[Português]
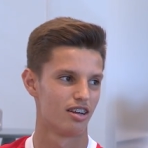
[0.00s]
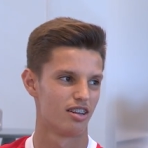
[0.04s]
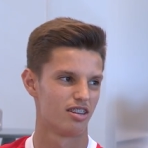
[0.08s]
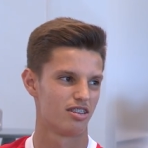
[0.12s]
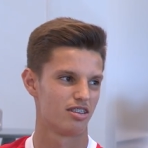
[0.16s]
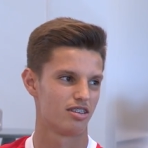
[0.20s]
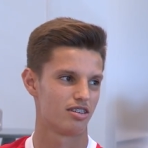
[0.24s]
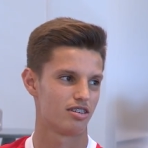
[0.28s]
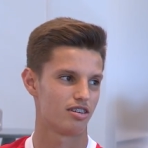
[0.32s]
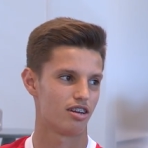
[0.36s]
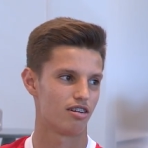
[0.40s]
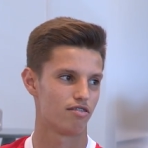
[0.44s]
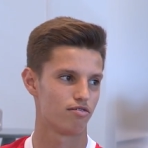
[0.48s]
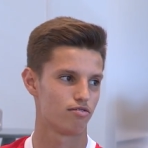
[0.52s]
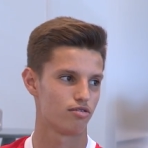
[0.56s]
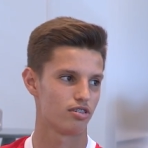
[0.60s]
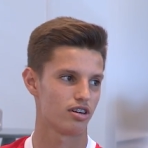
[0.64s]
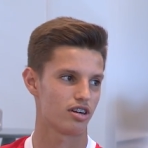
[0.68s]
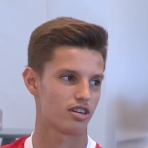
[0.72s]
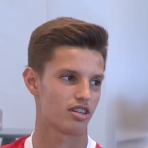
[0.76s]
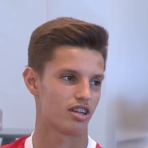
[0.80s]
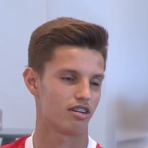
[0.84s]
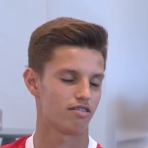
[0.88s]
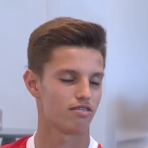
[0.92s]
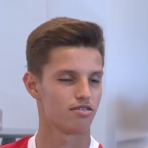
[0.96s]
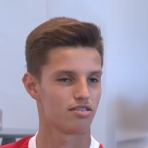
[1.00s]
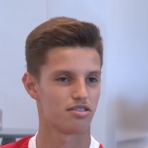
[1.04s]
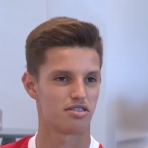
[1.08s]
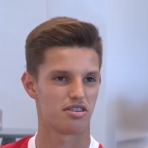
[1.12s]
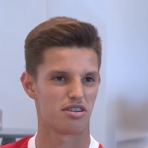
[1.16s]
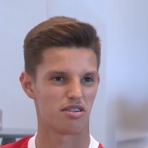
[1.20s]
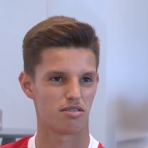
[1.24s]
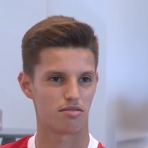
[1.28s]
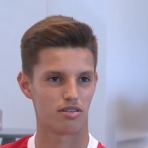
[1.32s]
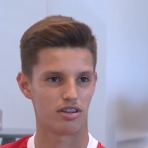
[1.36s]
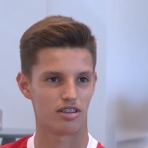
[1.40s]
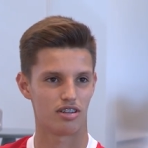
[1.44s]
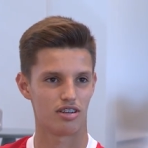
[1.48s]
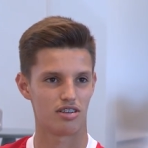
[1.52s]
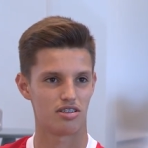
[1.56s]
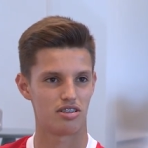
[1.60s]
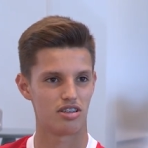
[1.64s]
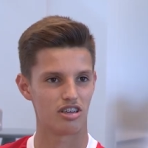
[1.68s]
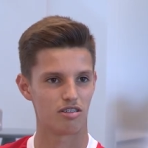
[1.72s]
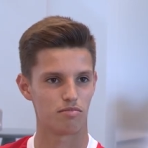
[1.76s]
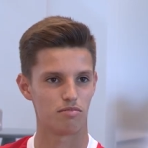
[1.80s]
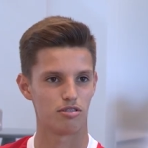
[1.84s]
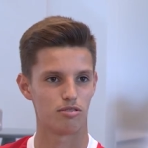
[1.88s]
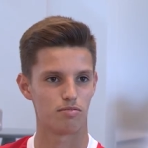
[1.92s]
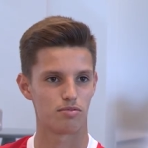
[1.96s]
Salvo erro, estavam
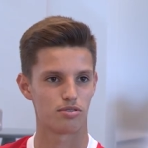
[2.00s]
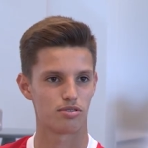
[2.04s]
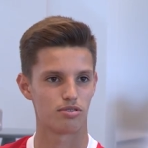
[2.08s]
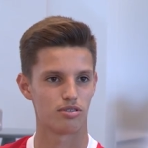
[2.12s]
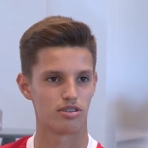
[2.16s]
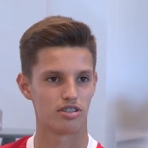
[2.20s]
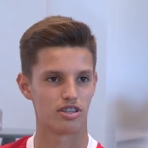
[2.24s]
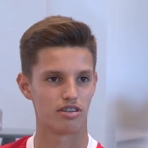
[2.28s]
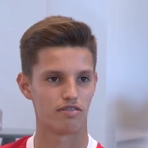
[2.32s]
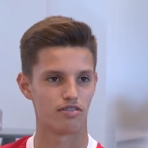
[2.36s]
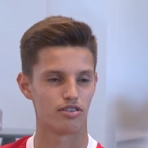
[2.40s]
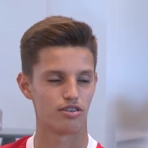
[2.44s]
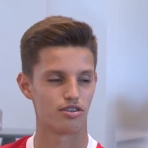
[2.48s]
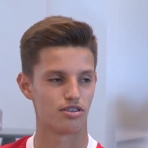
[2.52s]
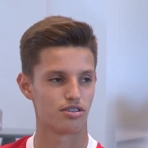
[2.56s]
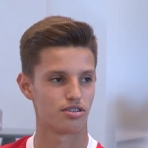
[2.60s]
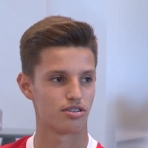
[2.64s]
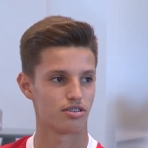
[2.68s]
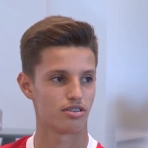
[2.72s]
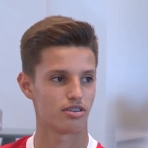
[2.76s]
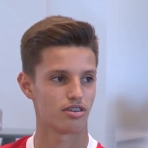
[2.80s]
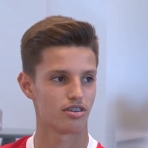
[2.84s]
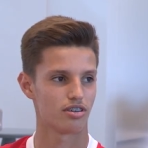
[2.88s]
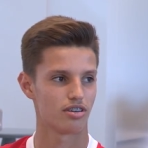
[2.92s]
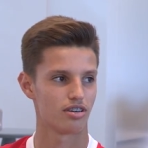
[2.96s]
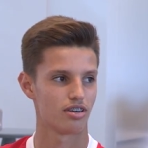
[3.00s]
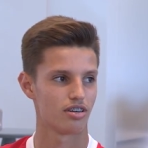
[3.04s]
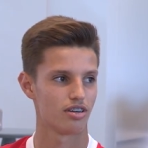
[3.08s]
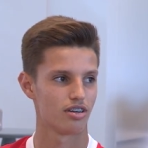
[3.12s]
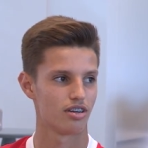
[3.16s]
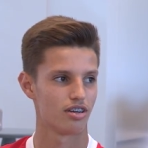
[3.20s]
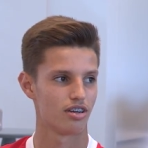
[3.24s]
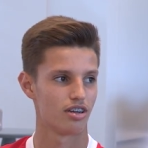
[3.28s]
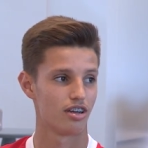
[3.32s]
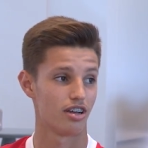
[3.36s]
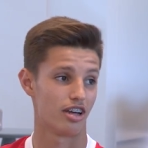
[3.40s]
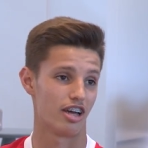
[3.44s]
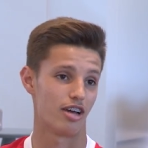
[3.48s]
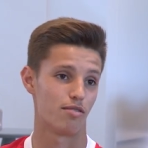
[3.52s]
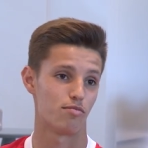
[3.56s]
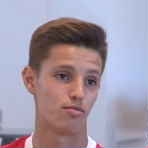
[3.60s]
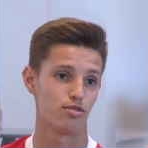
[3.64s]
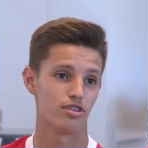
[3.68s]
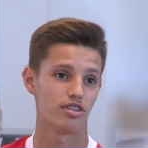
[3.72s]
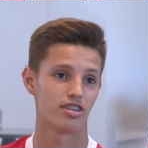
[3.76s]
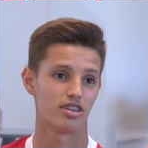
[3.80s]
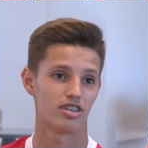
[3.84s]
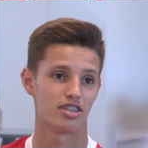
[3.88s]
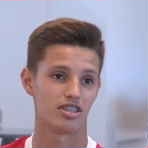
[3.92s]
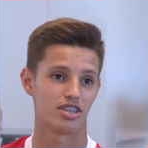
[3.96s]
55 mil pessoas a ver o jogo. É
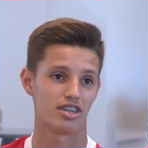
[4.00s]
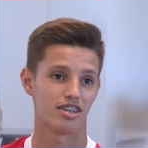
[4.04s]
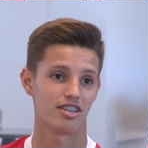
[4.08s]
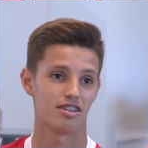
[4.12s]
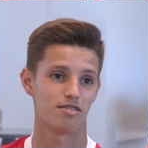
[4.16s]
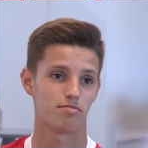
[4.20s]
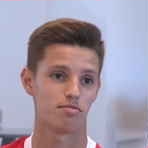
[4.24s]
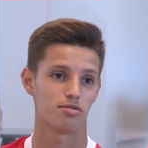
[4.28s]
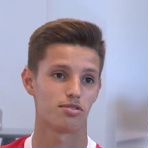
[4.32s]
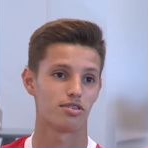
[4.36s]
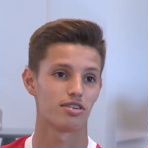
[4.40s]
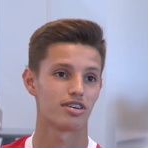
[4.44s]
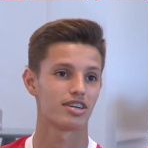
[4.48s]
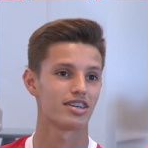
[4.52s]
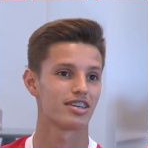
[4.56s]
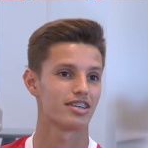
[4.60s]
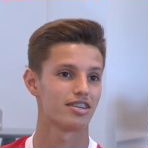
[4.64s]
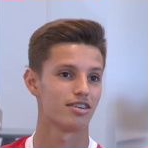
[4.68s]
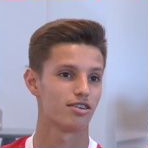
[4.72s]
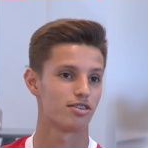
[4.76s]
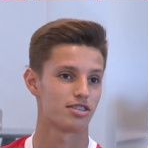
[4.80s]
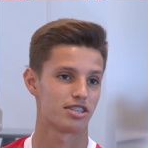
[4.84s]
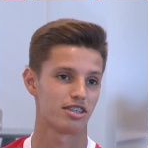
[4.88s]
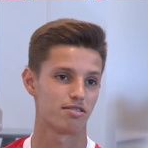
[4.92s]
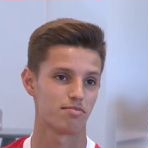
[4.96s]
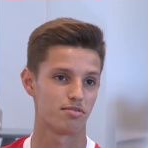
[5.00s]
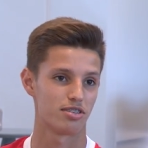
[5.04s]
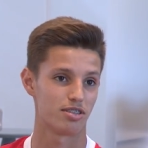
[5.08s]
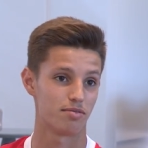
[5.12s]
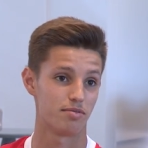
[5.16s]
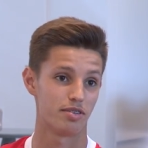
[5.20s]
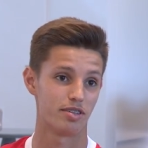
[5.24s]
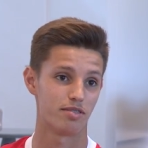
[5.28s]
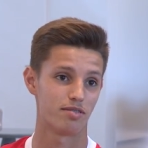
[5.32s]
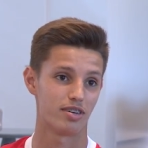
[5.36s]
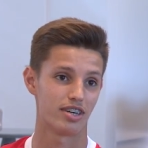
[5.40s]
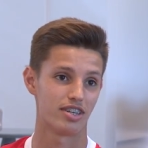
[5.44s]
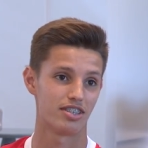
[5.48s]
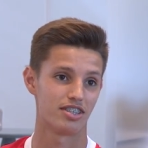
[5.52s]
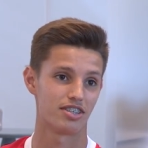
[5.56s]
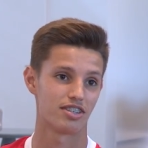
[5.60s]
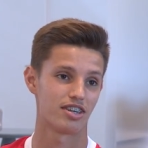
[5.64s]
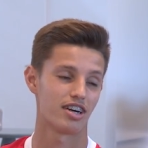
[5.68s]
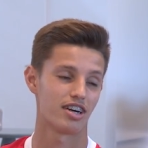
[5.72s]
muita gente, porque nós estamos habituados a